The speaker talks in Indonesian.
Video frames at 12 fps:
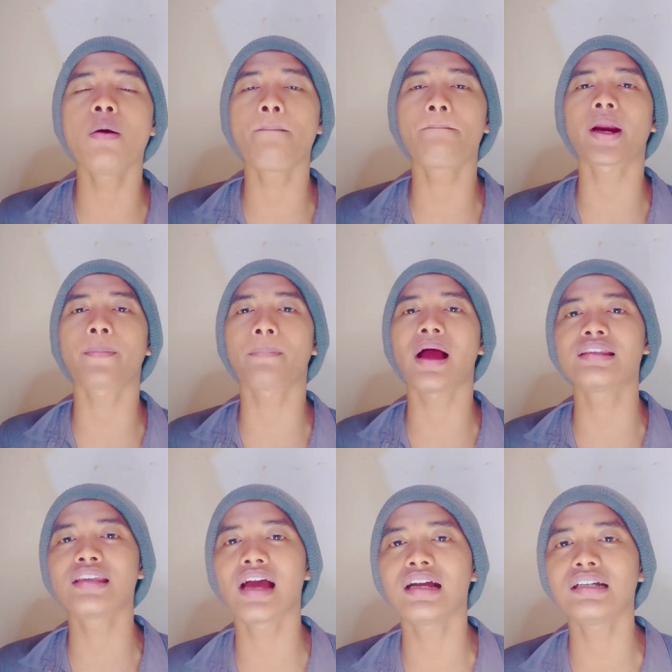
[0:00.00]

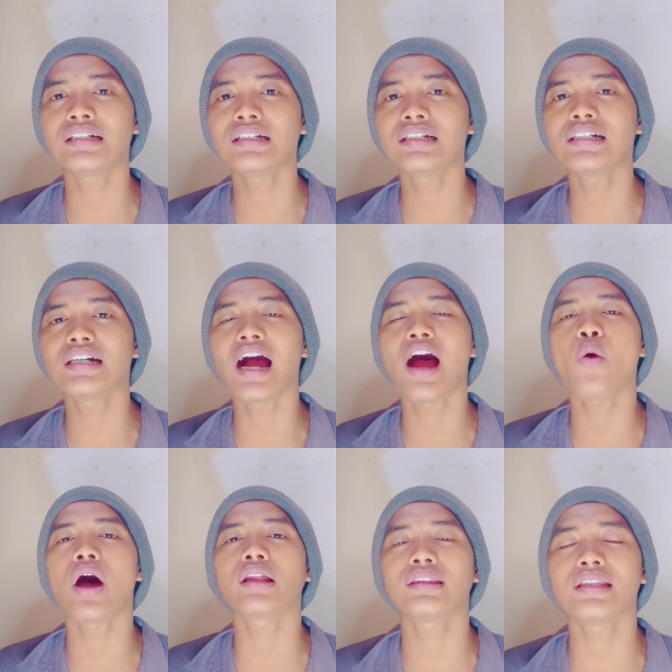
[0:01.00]
memperpanjang
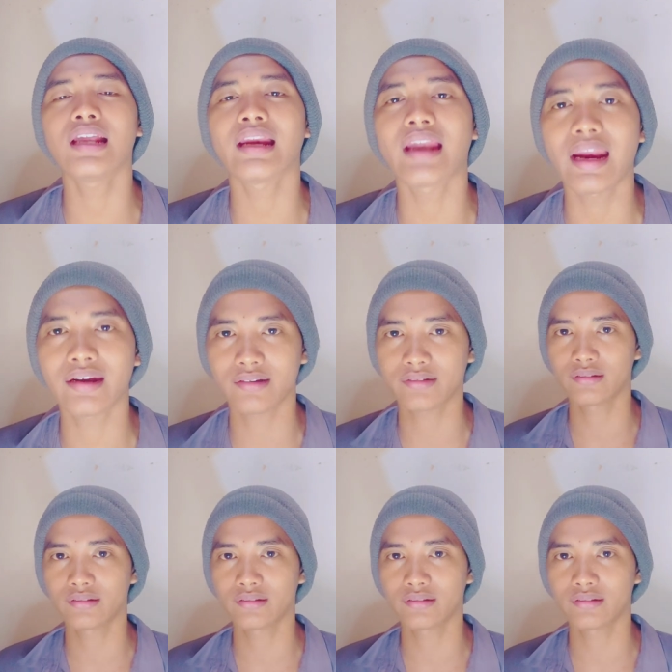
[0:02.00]
kekhawatiran.